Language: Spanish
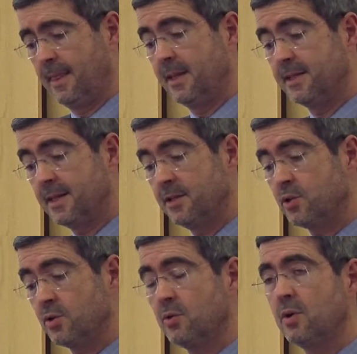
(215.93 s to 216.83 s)
Y se han
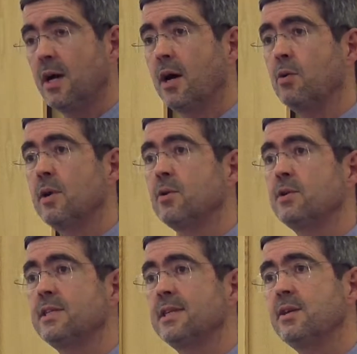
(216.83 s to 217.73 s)
hecho a lo largo
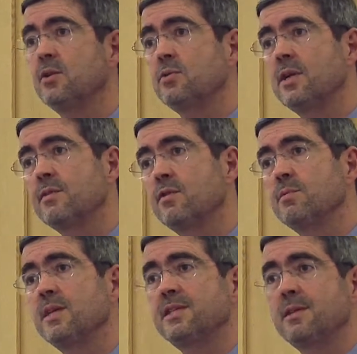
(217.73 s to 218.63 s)
de este año unas
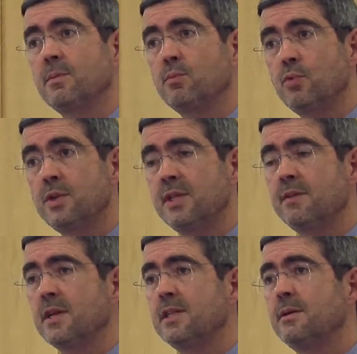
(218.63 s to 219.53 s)
reformas muy
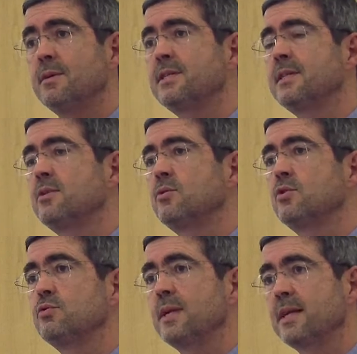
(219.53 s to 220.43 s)
significativas tanto en
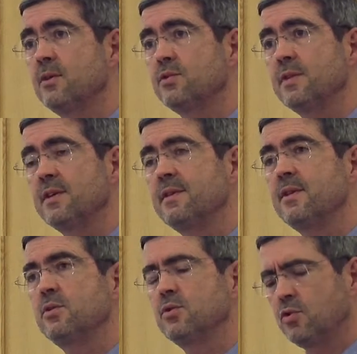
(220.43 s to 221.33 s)
los mercados
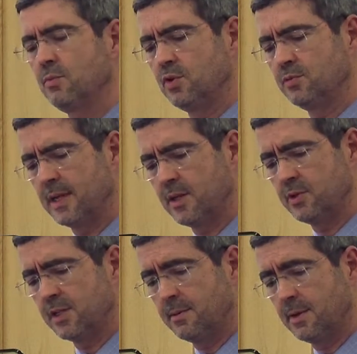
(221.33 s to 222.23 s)
financieros como en los mercados
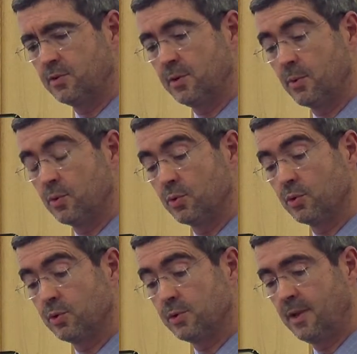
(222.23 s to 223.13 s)
de trabajos y
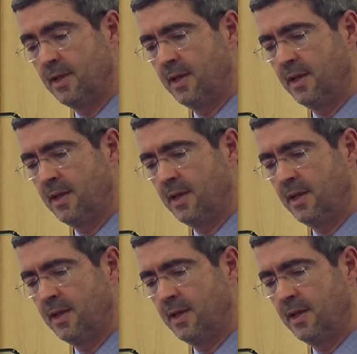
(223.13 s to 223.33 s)
productos.